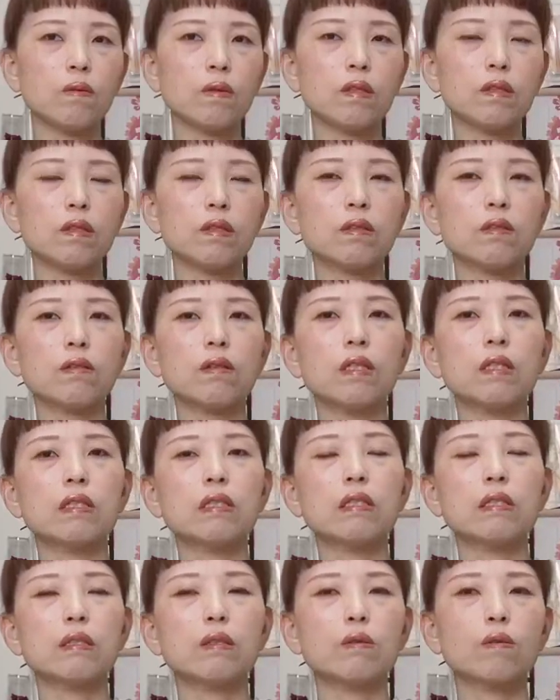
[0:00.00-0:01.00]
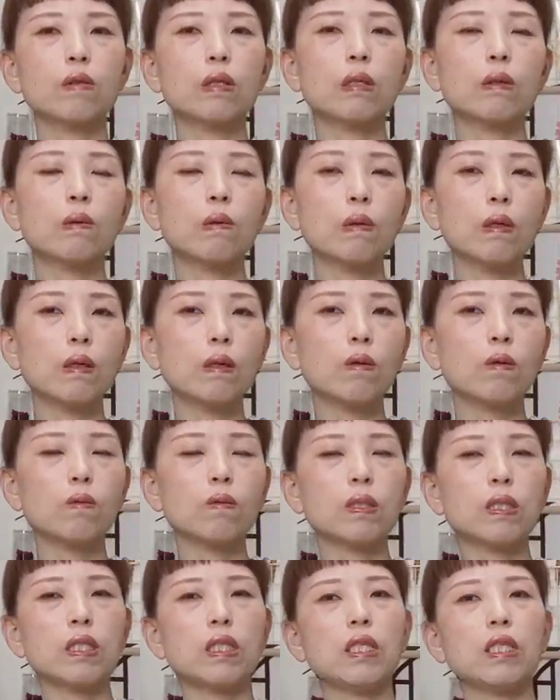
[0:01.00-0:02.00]
います。詳しい相談はお
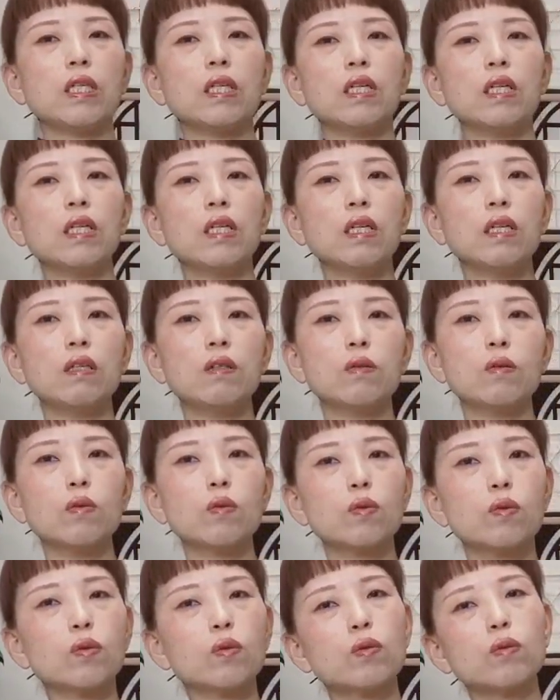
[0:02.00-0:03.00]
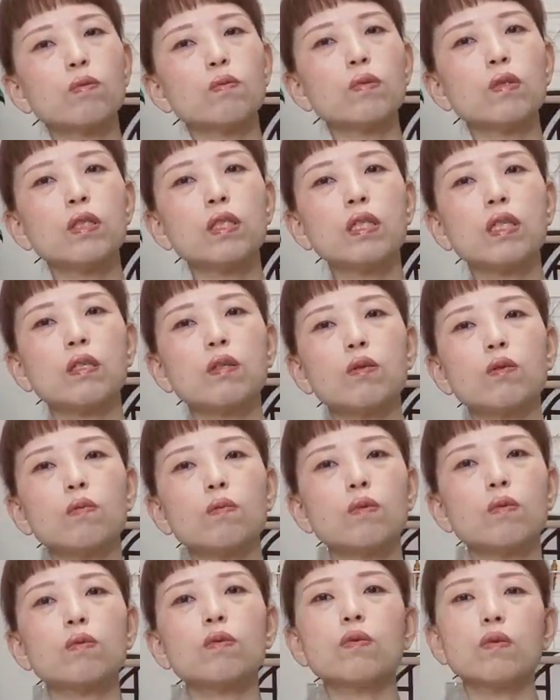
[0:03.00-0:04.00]
店行かれないとちょっと無理だと
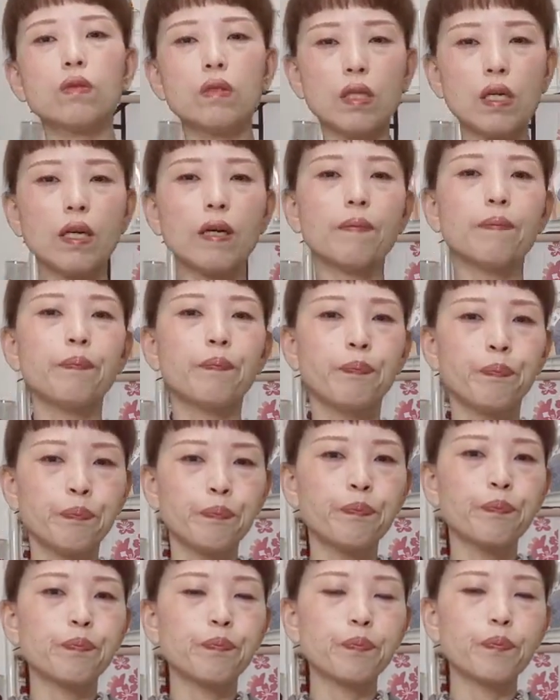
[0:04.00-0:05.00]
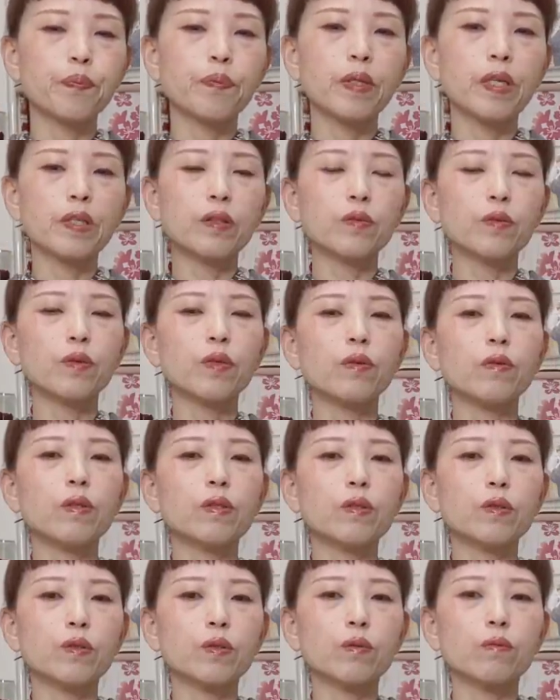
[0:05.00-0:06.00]
思うので、うん、ネットで
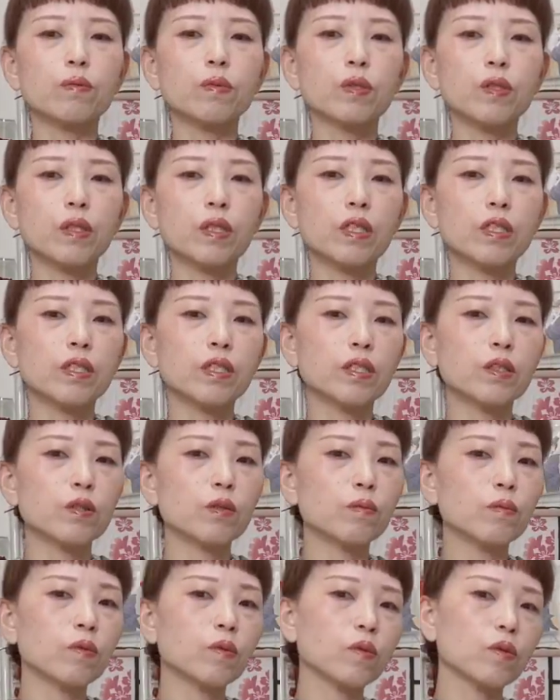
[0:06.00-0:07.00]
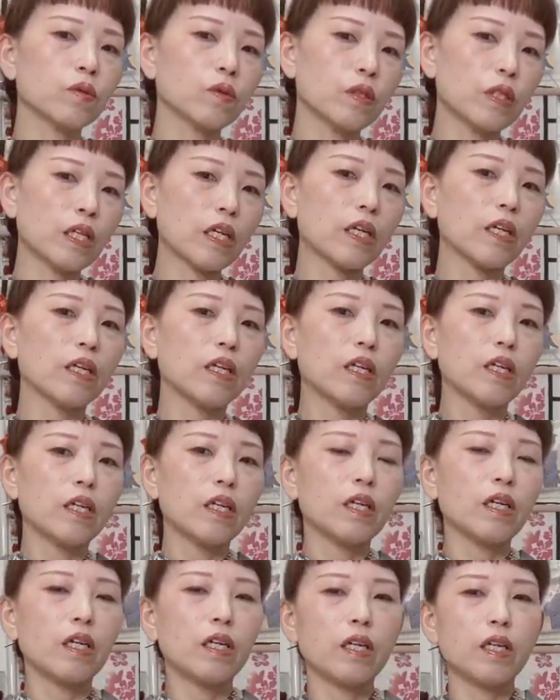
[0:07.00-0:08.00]
はちょっと難しいと思うので、
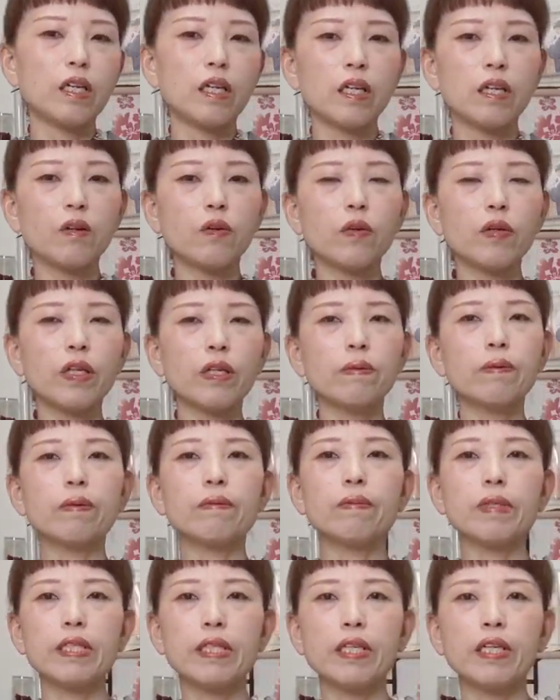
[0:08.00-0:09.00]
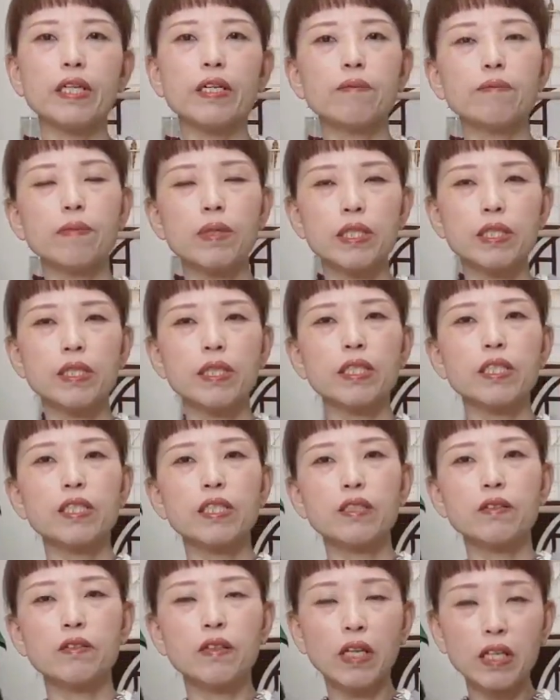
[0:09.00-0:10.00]
えー、青山まで頑張って行っ
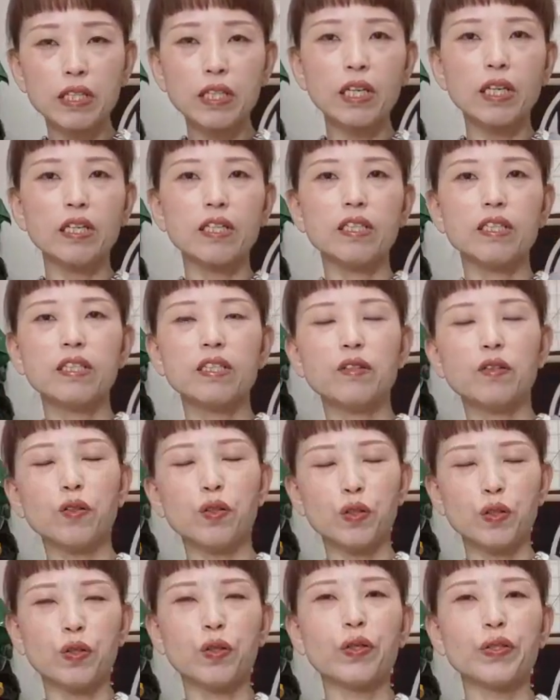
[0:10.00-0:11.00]
てくださいという